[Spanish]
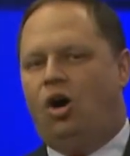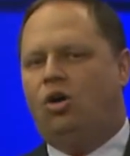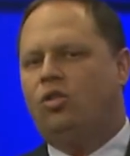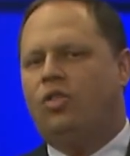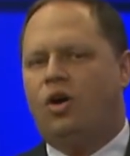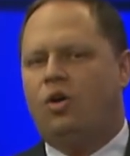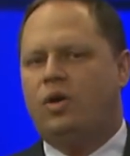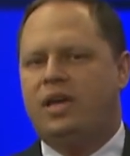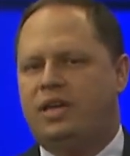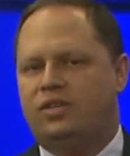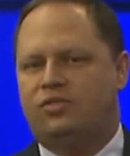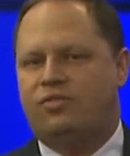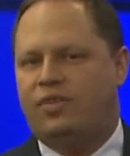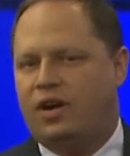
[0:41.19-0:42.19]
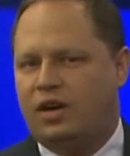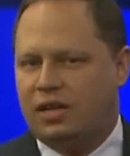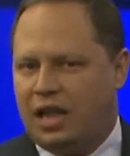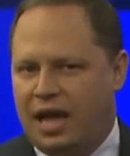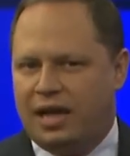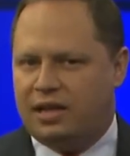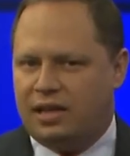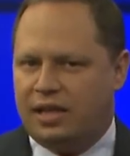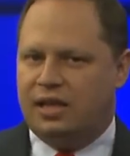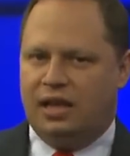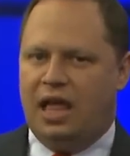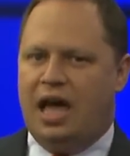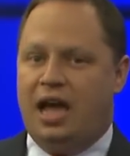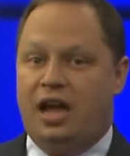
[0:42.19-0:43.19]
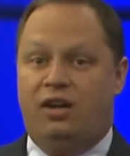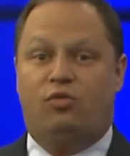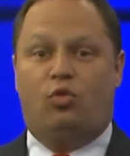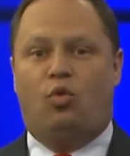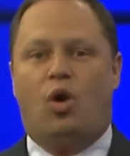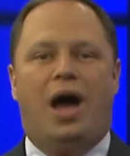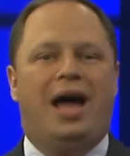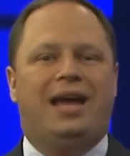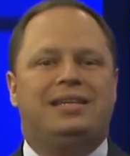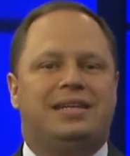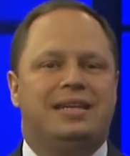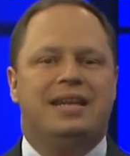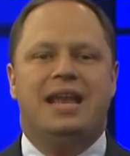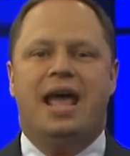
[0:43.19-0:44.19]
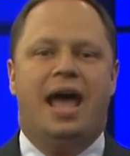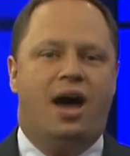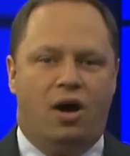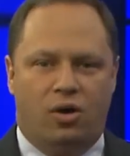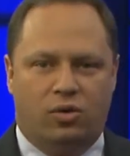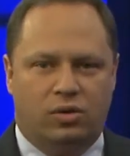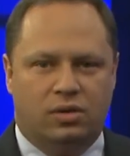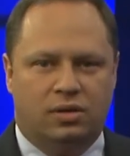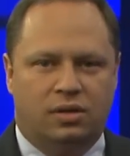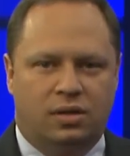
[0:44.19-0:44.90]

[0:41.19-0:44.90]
Aunque es posible que esté con vida en este momento,